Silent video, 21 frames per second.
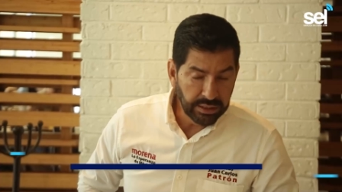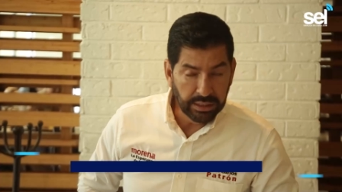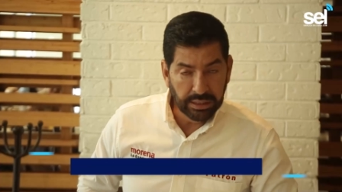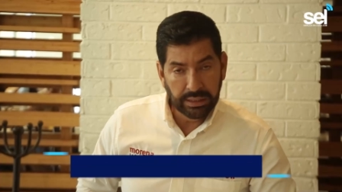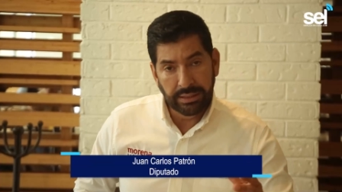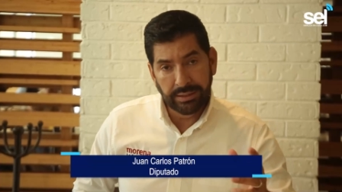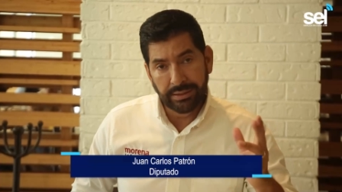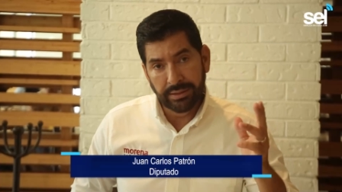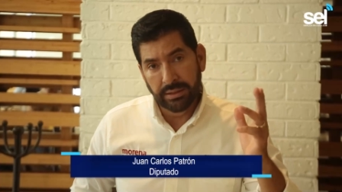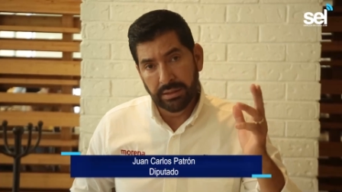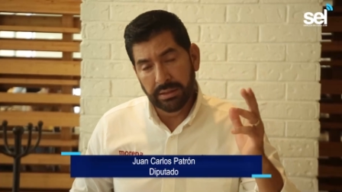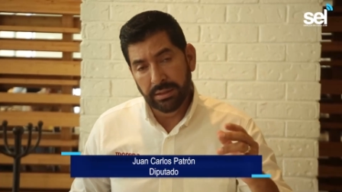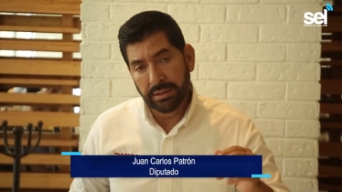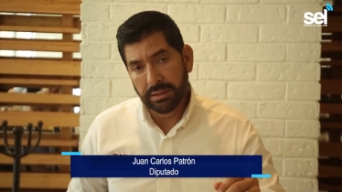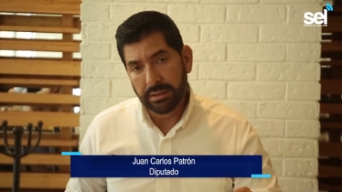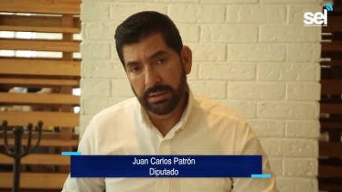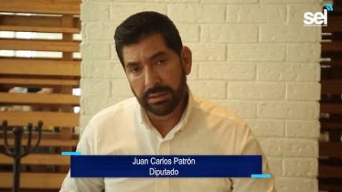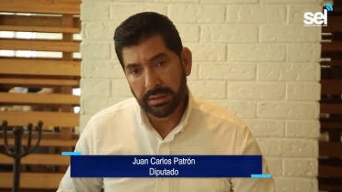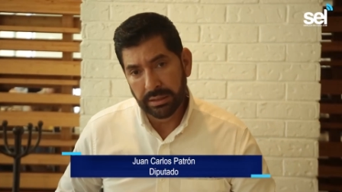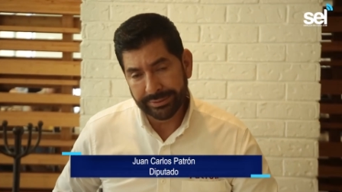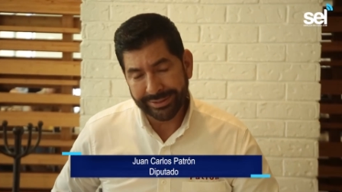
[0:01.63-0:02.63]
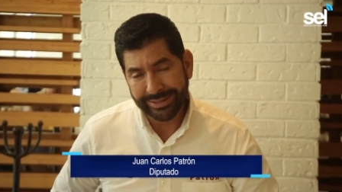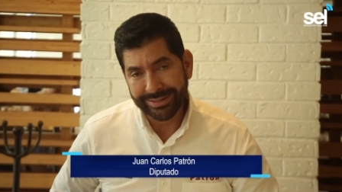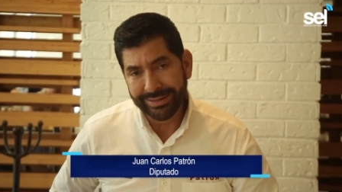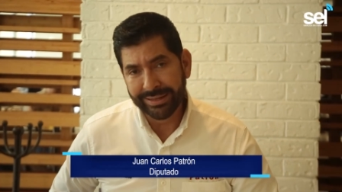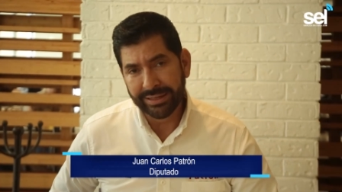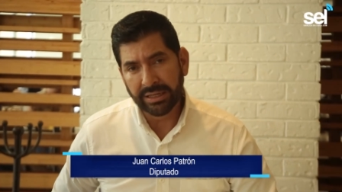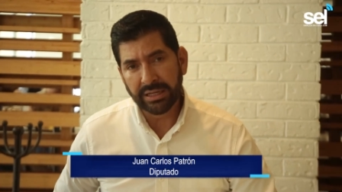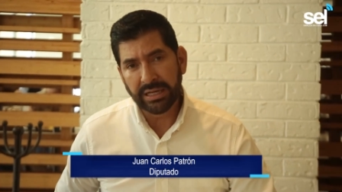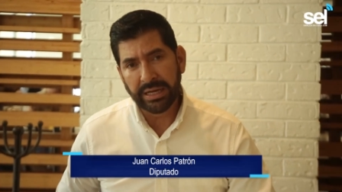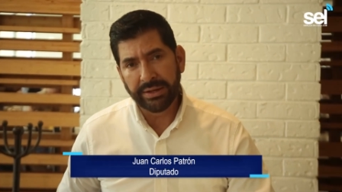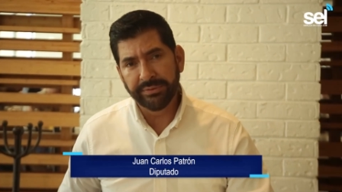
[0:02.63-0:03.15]
el, quien
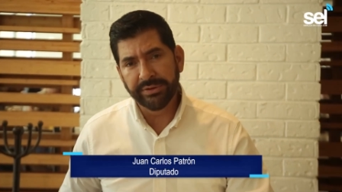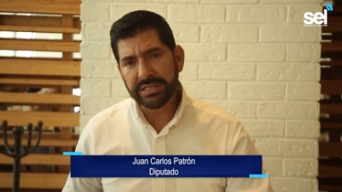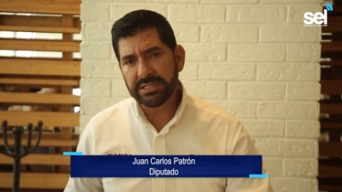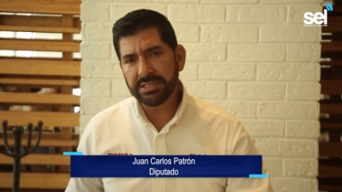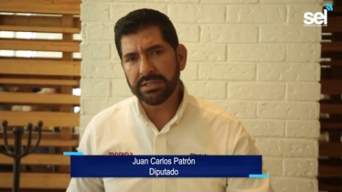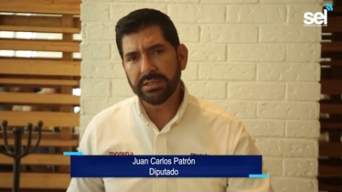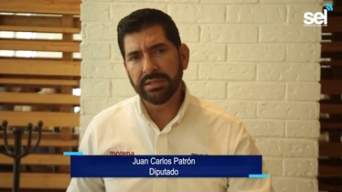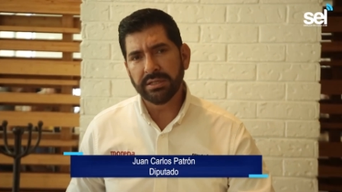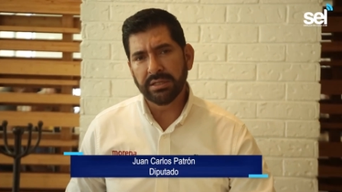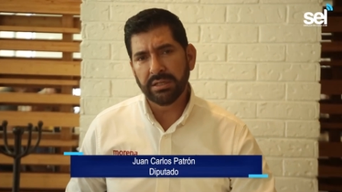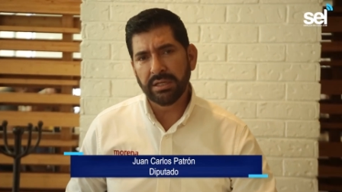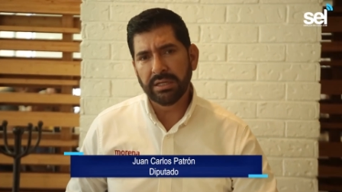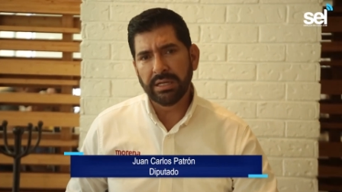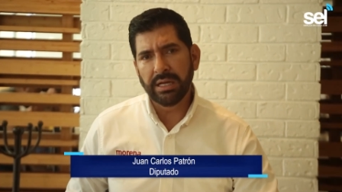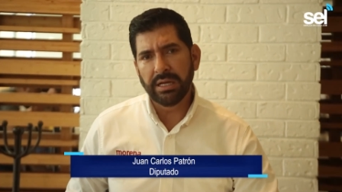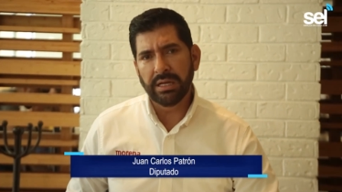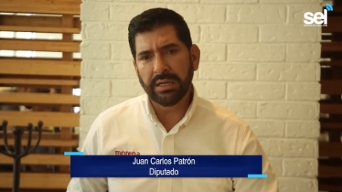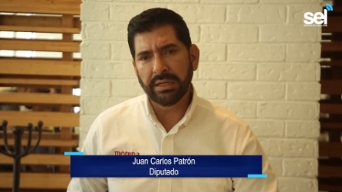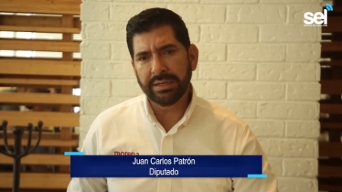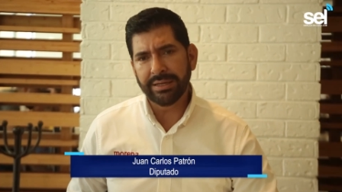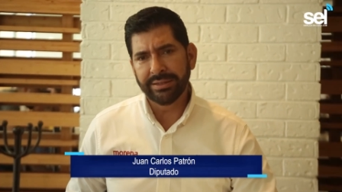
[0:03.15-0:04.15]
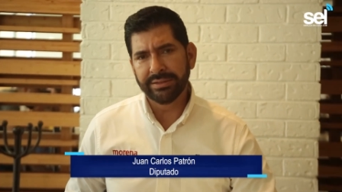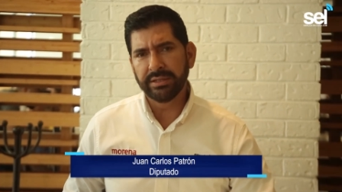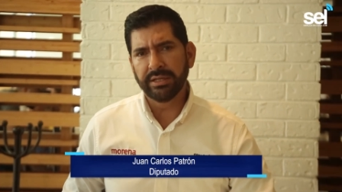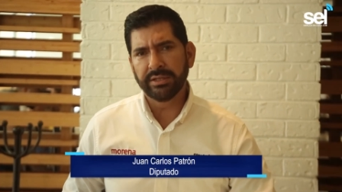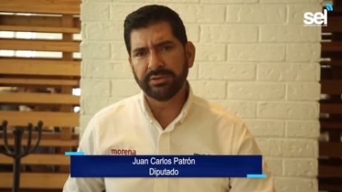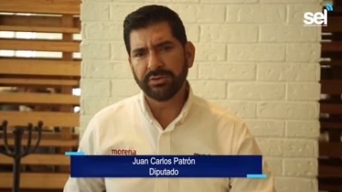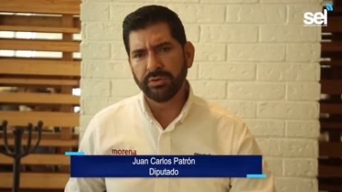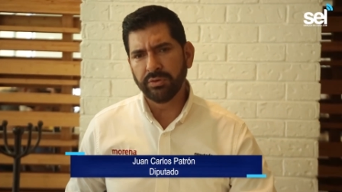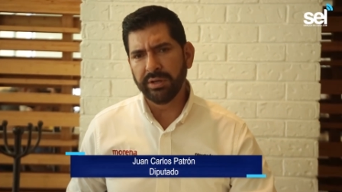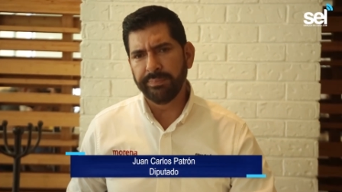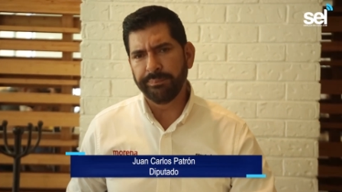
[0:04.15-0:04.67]
encabece la
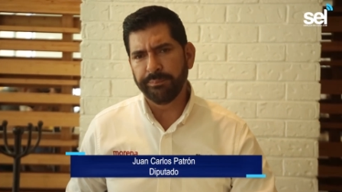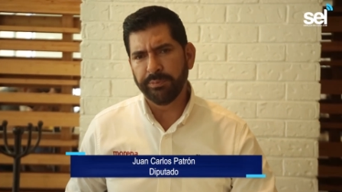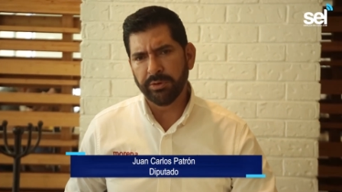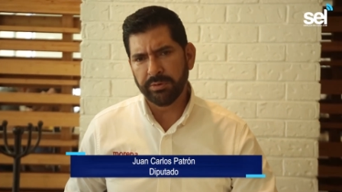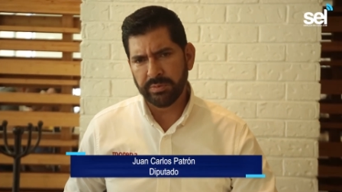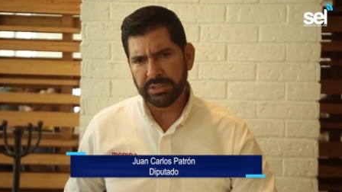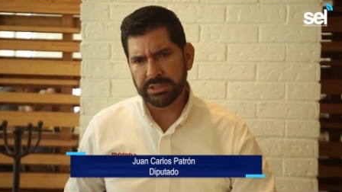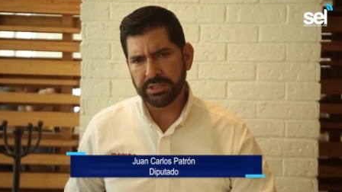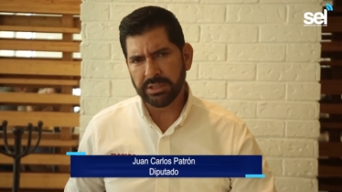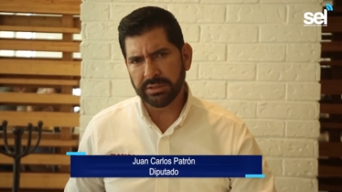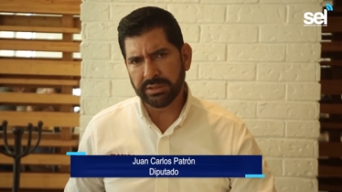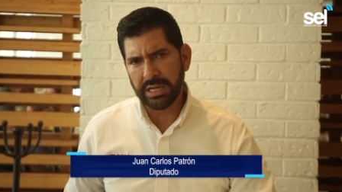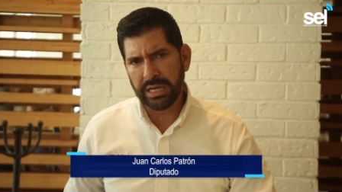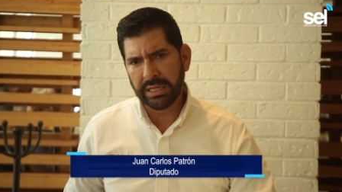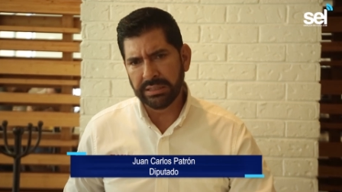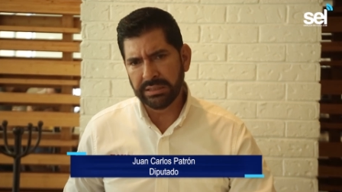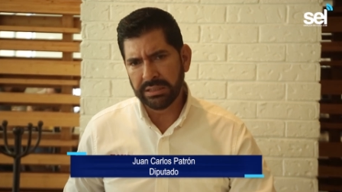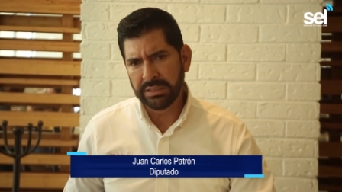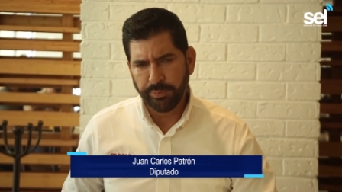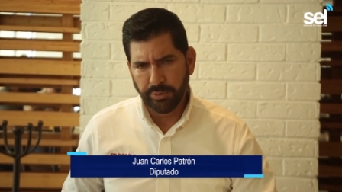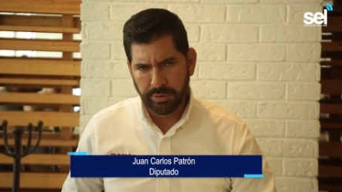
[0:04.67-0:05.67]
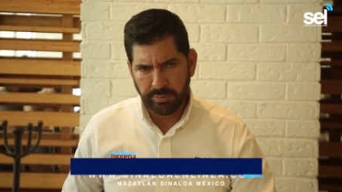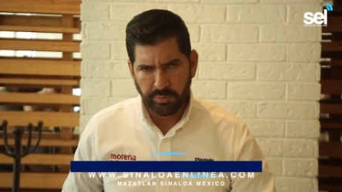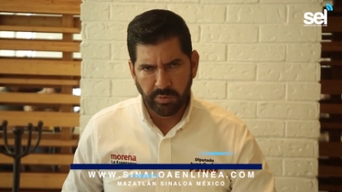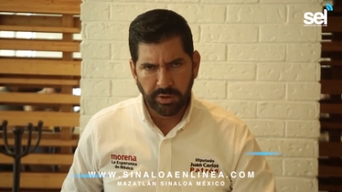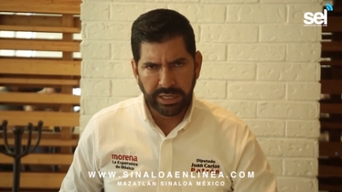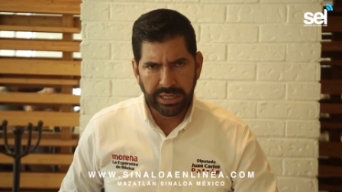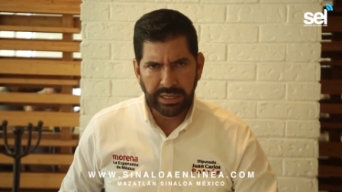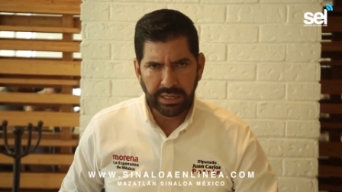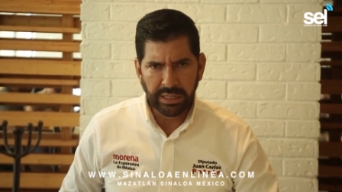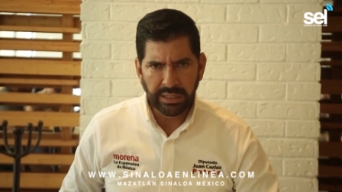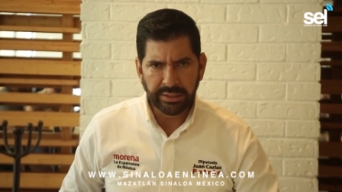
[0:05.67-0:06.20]
candidatura por Mazatlán, por
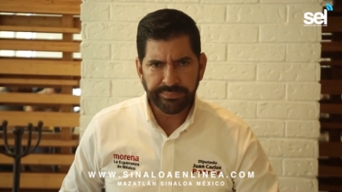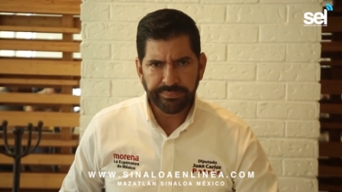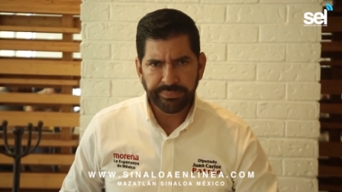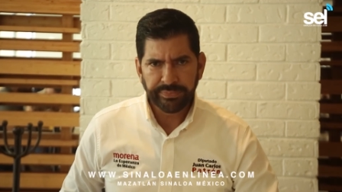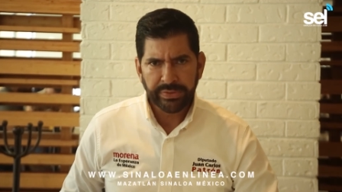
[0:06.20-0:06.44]
Morena.